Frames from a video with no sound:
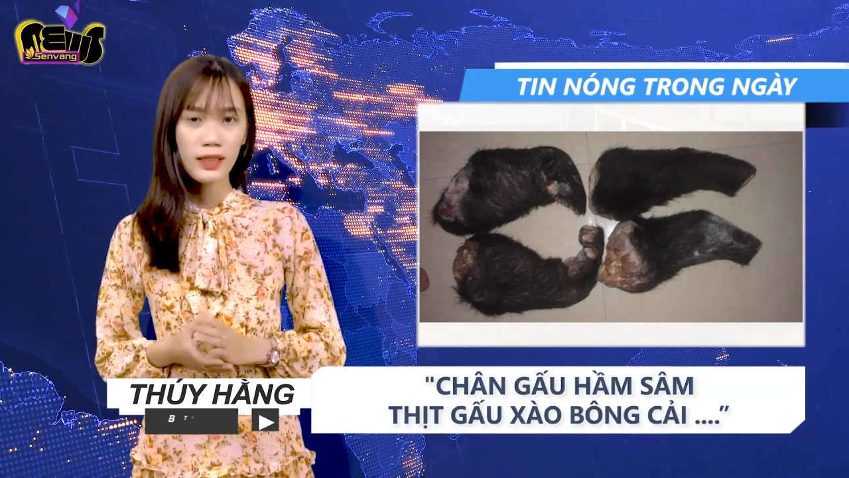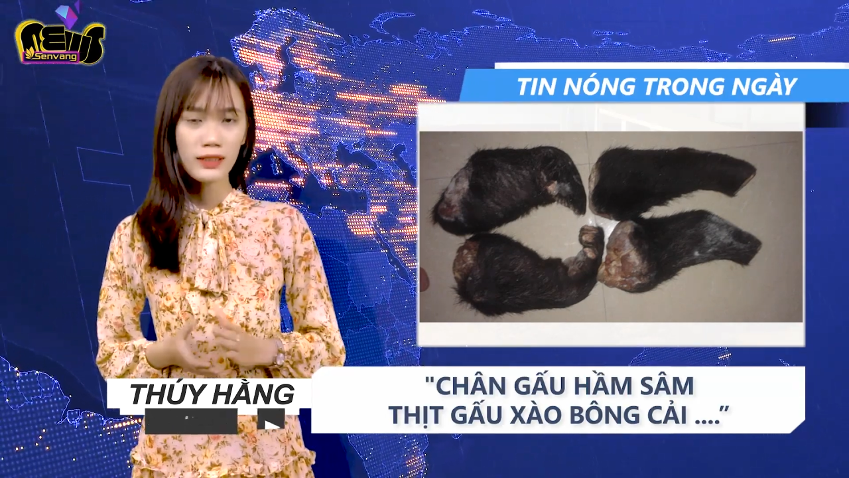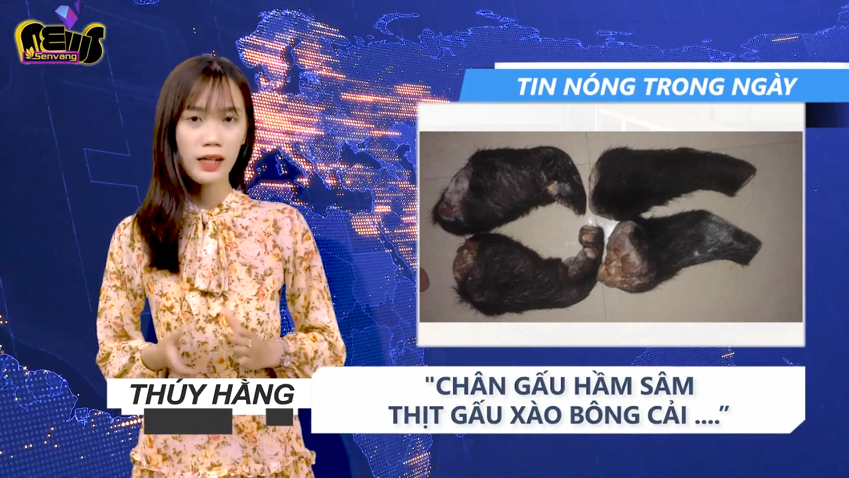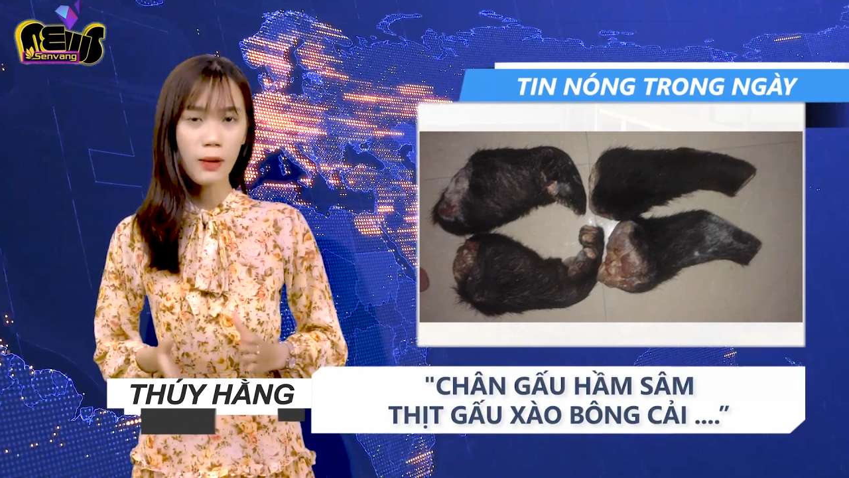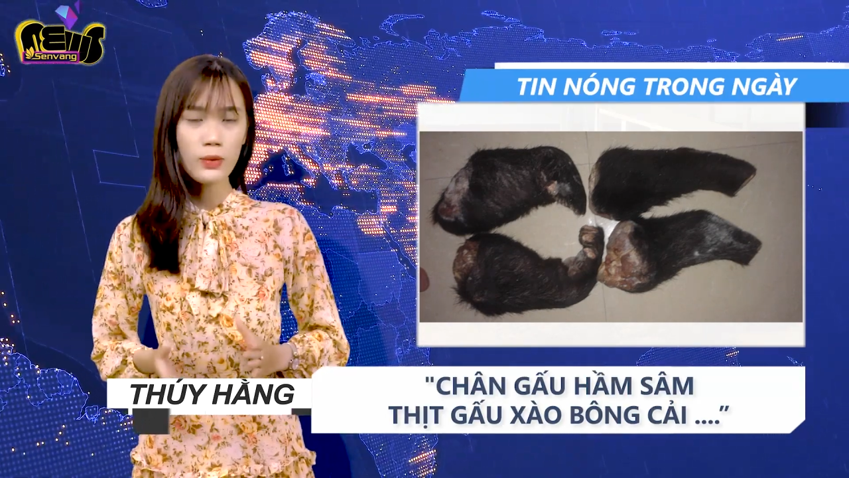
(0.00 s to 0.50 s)

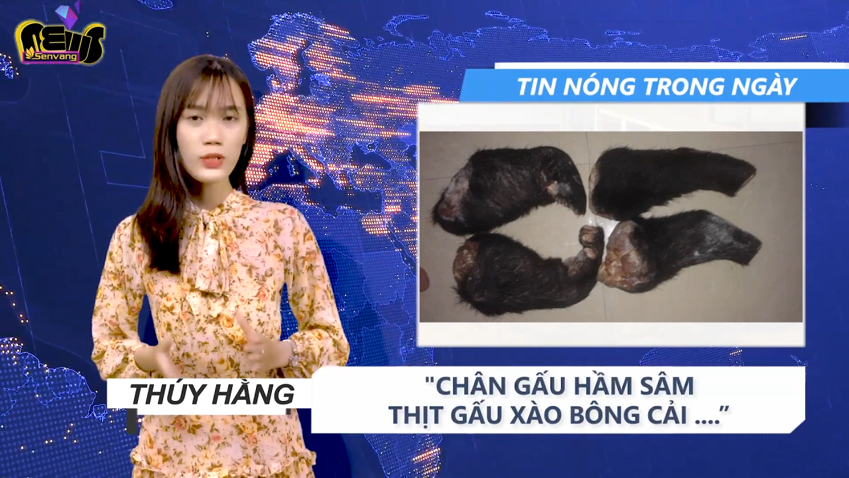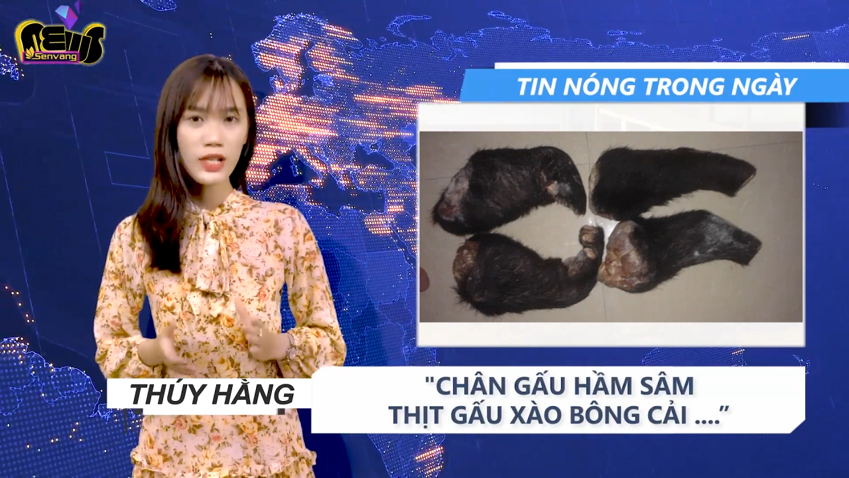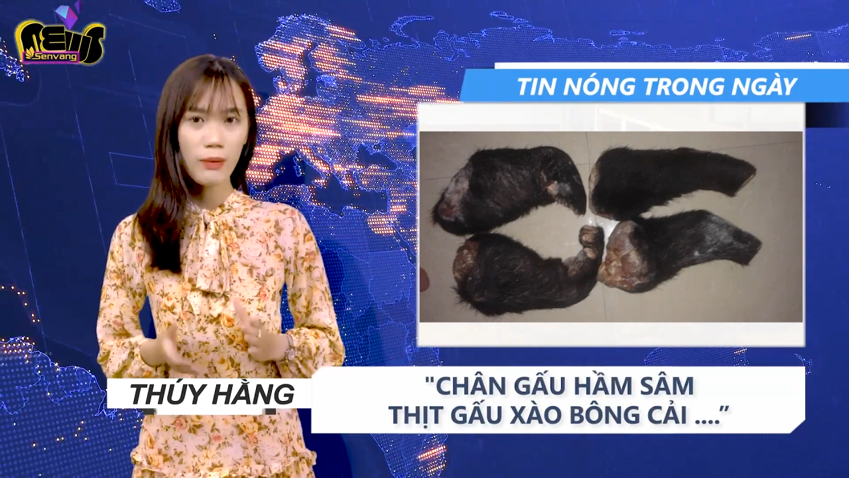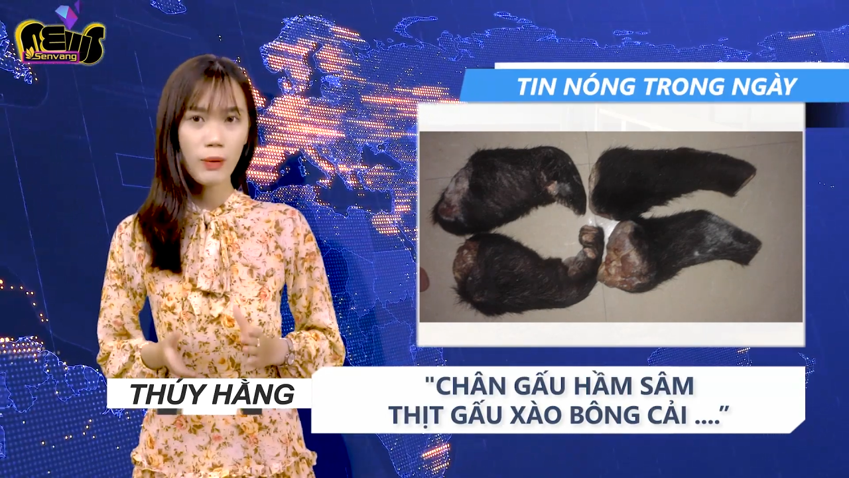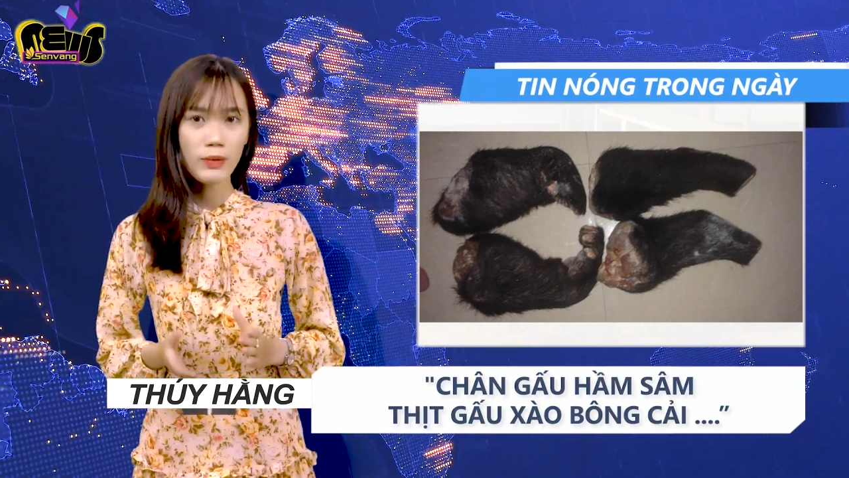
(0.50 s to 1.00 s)
thịt gấu
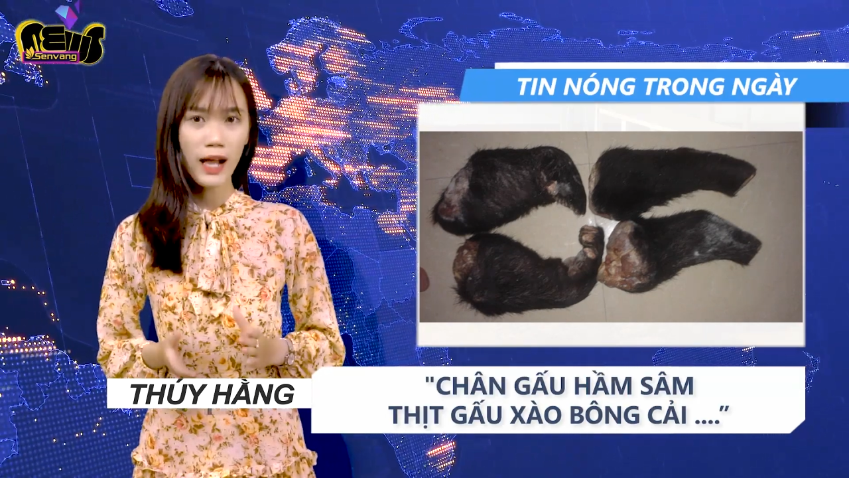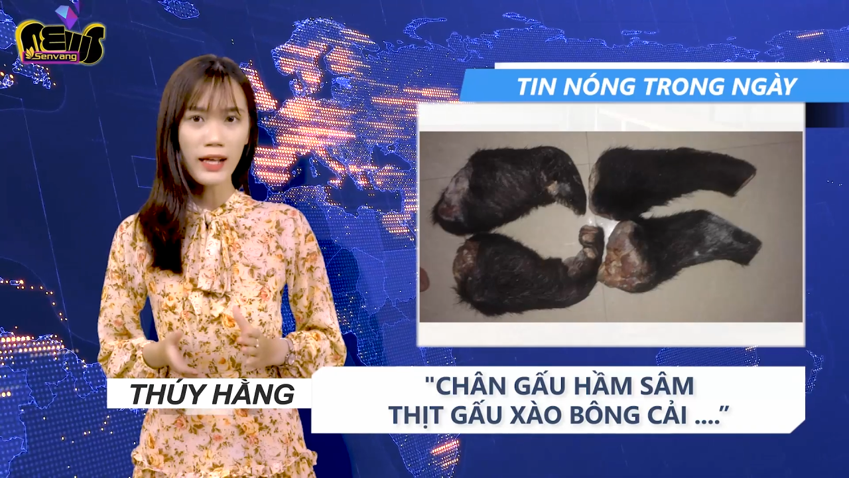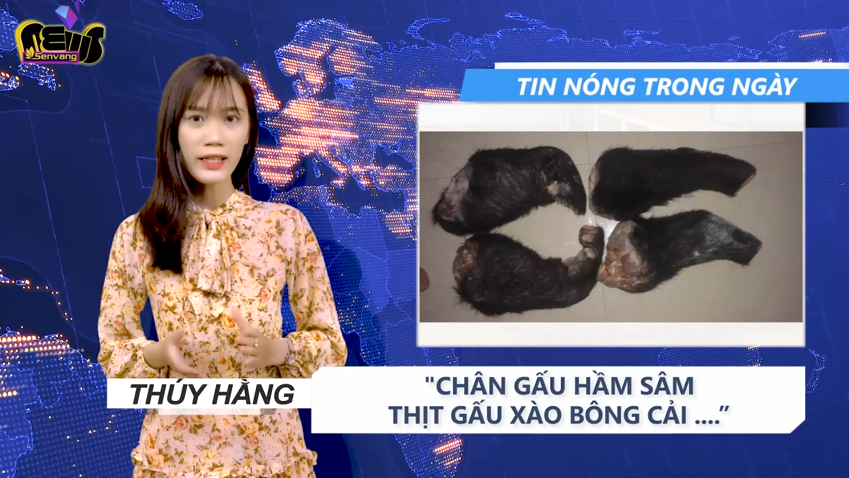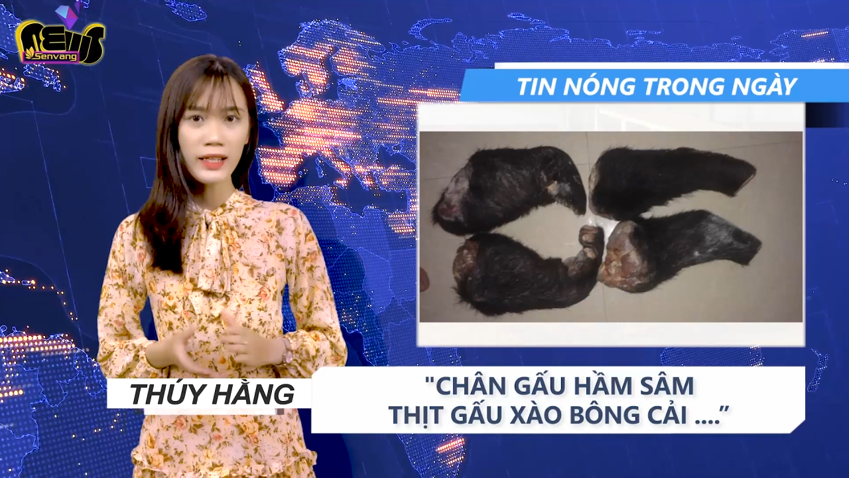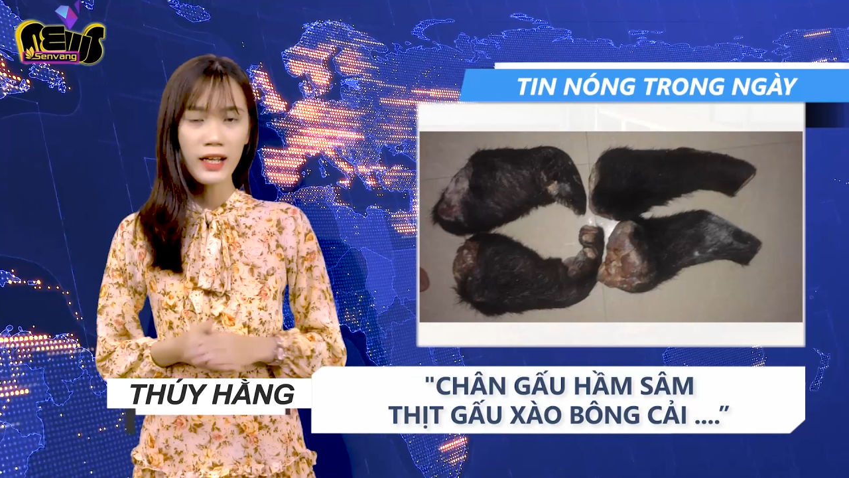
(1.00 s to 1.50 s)
xào bông
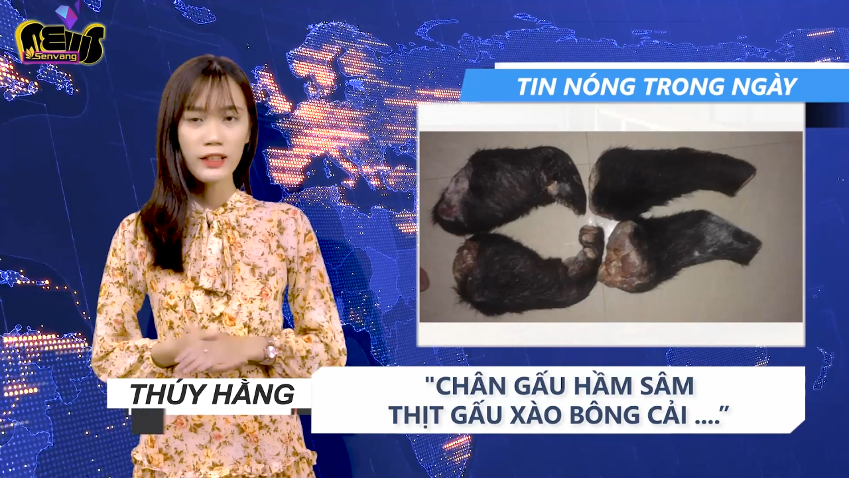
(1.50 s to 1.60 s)
cải,